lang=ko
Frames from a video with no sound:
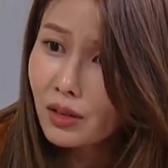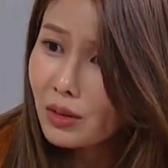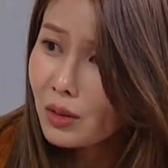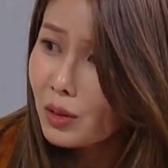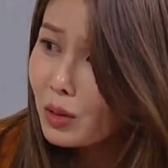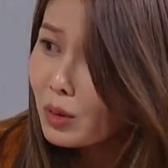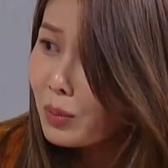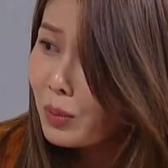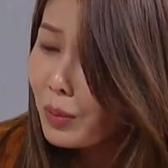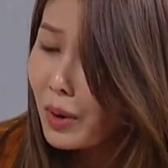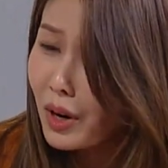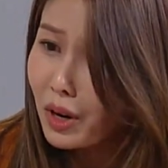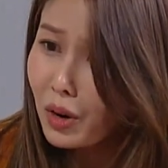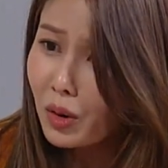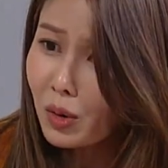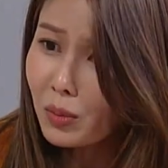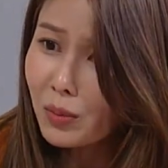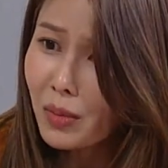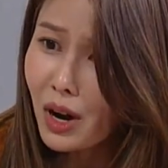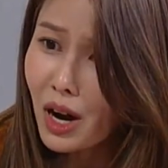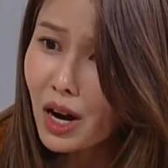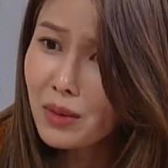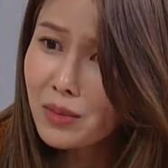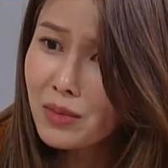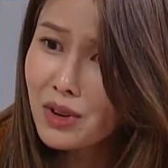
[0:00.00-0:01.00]
오빠랑
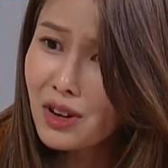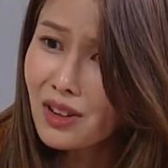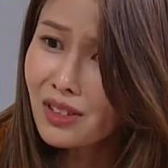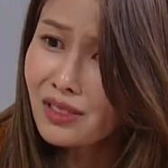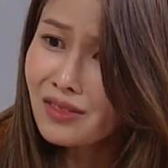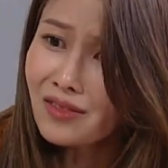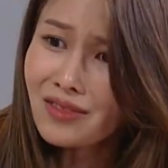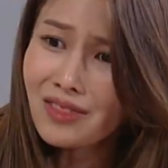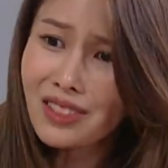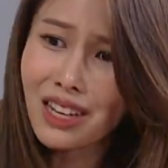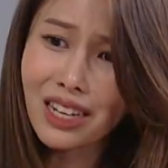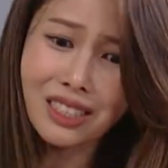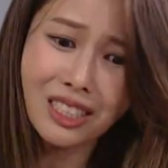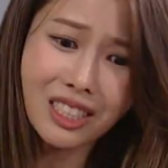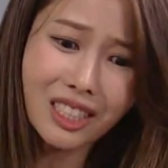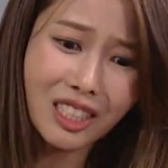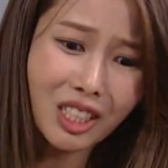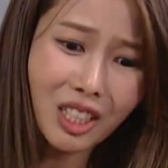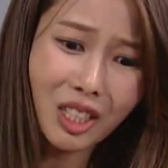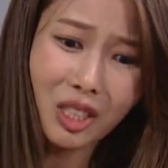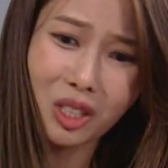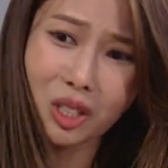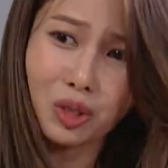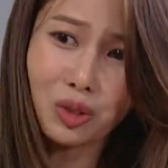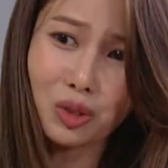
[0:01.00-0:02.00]
엄마 알면 난
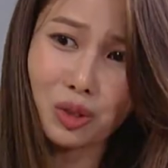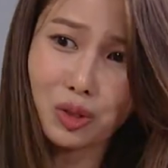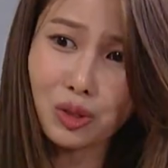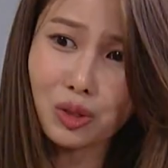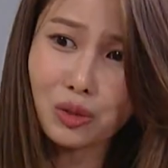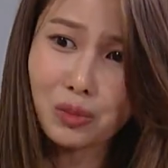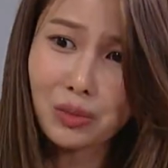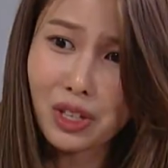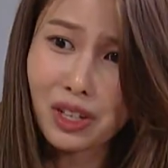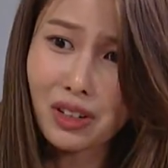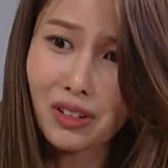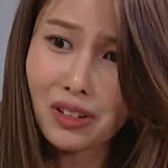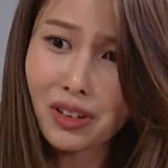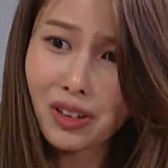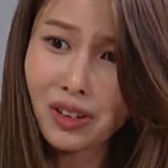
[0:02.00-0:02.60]
즉시 죽음이에요.